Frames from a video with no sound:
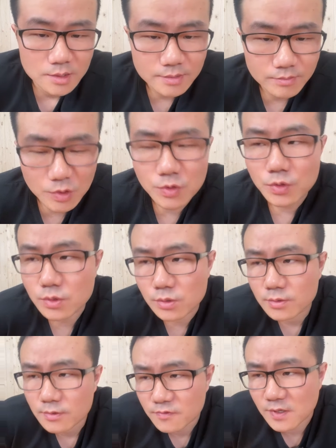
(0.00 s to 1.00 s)
没有用。
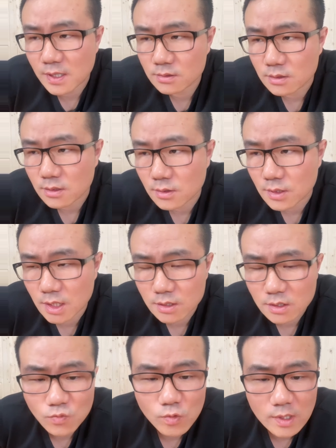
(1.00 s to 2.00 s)
防守呢，
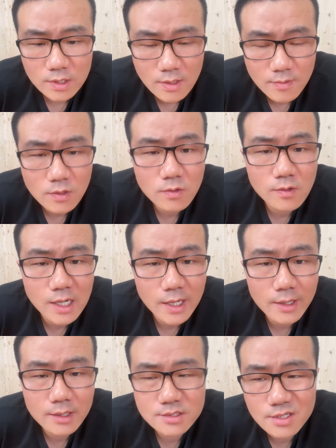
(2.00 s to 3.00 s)
你五个
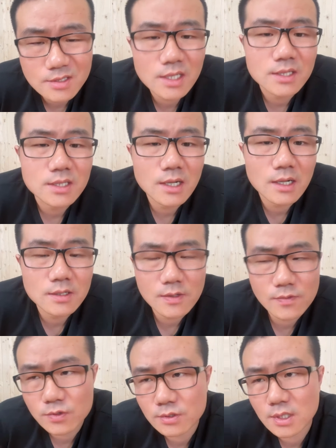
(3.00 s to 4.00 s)
DPOI 啊，其实也一样。
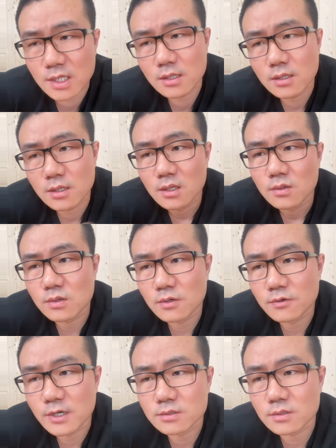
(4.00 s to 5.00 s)
你比如说啊，我
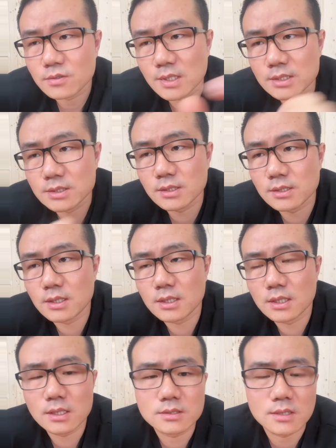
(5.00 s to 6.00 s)
防守端这
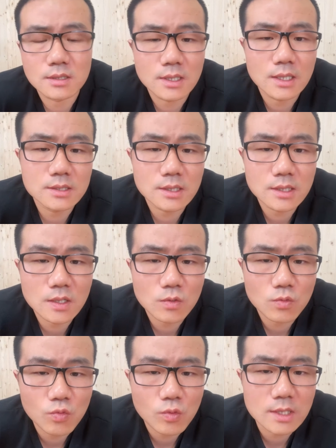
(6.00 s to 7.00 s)
个整来这个
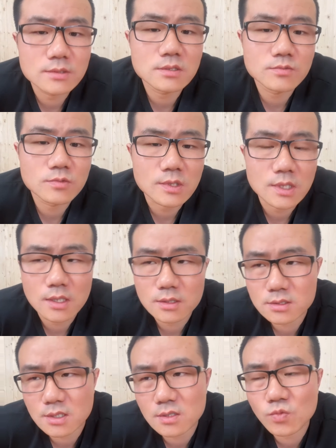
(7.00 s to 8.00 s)
五个字母哥，
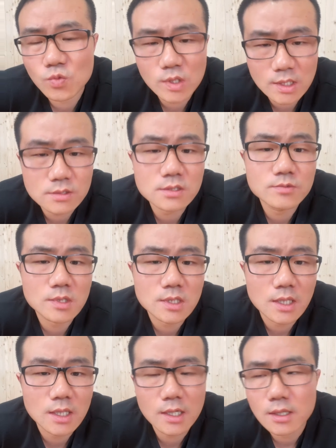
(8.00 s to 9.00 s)
整五个字母
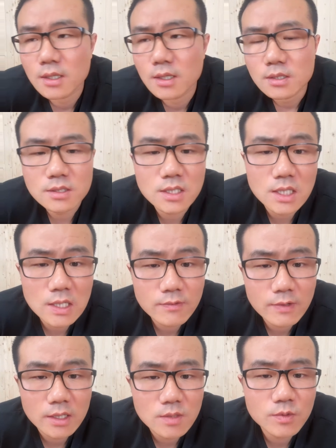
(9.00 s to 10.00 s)
哥呢，第一
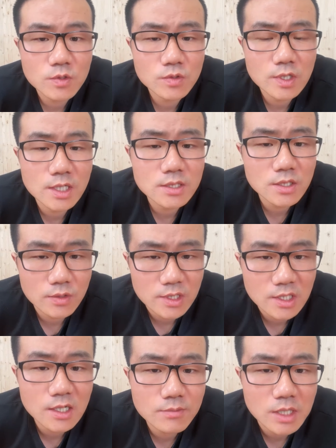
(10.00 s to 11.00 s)
位，你比如说人家有
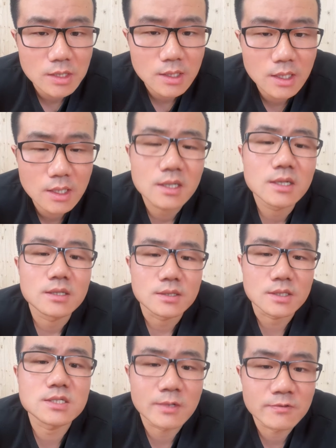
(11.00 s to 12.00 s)
一个恩比德，
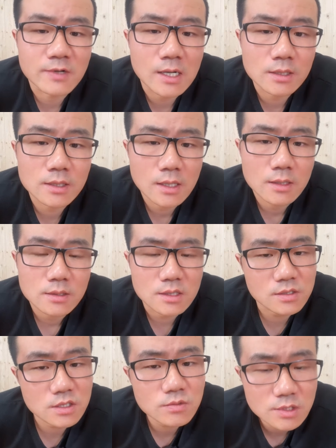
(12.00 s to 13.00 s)
你怎么防呢？
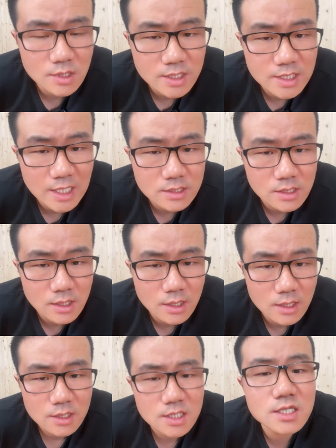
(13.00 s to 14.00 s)
你是不是得加几呢？
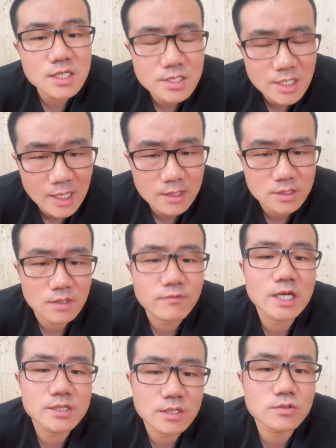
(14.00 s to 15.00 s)
一加几
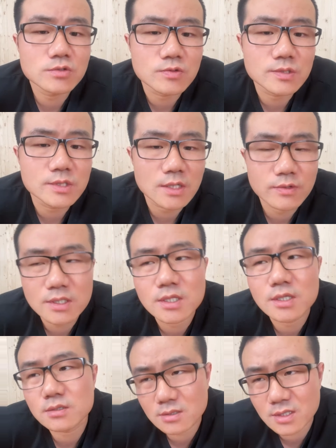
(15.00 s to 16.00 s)
外线就出机会，
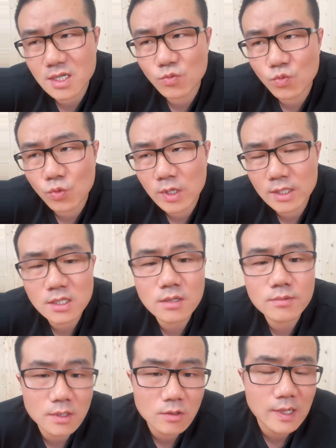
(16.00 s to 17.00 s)
你第五个 d
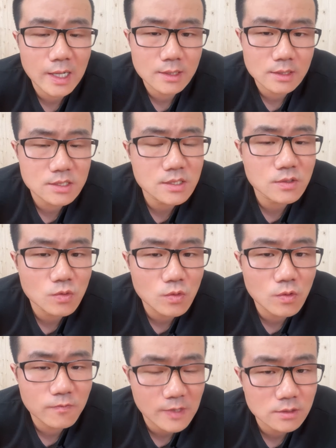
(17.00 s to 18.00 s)
p o y 他进
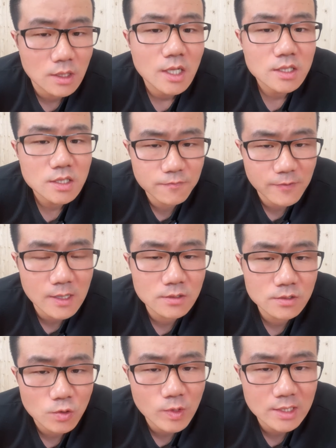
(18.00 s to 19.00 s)
攻防他防
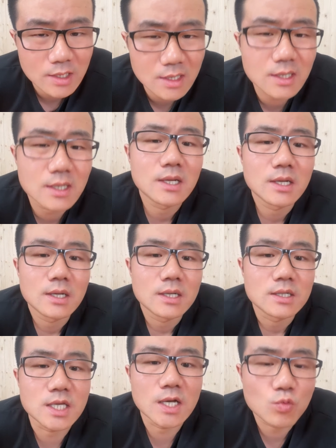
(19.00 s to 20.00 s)
守端他
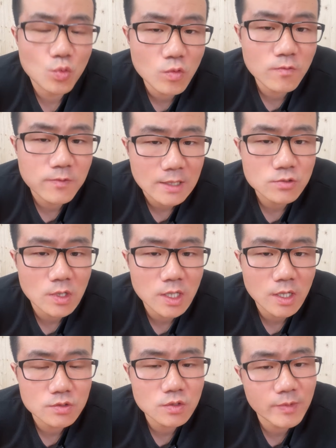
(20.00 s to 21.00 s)
也无法做
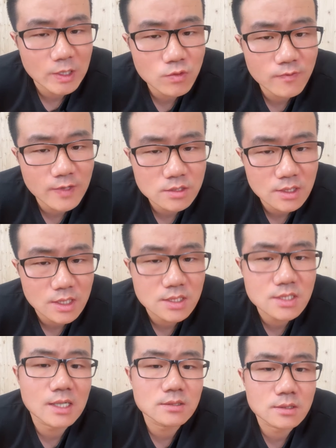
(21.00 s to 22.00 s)
到，就是把对方彻底
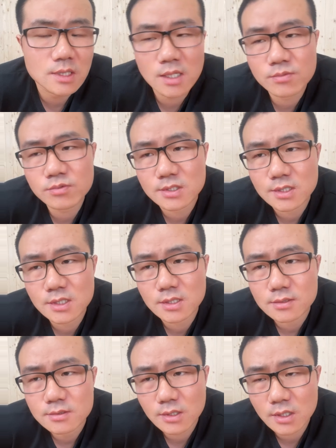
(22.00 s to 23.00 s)
掐死也不行。
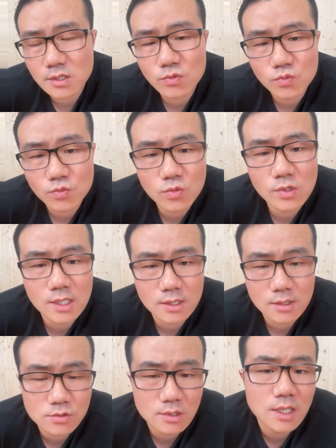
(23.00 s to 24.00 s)
所以你五
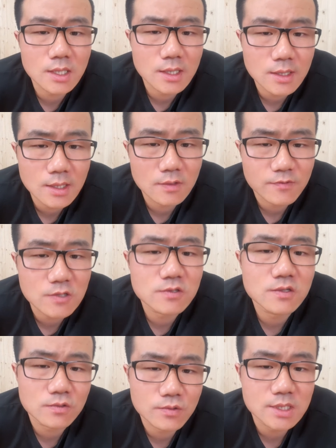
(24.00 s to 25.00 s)
个格林呢防守
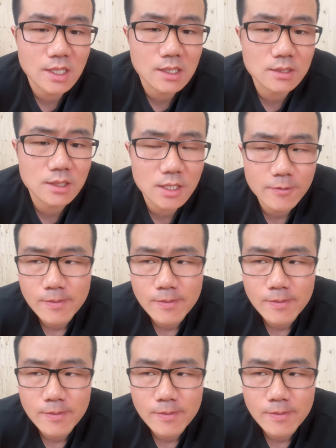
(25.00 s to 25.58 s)
能有多强呢？